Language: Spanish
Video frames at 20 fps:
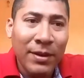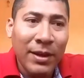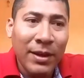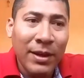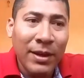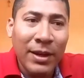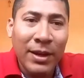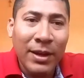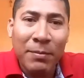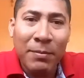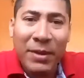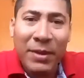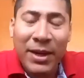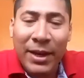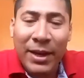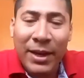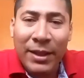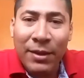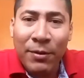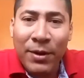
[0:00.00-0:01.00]
en el
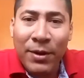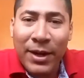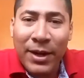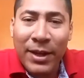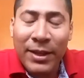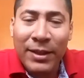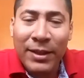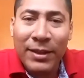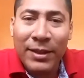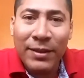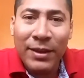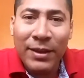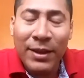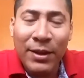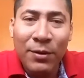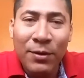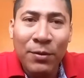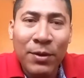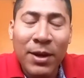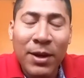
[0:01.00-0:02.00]
mercadeo en red
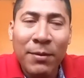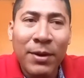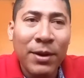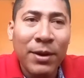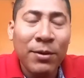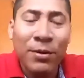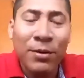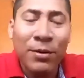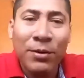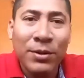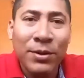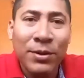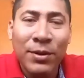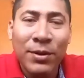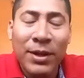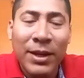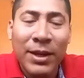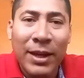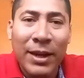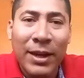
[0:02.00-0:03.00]
y nunca había conocido de
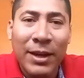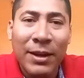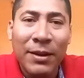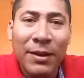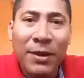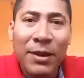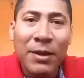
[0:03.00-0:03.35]
Cayani.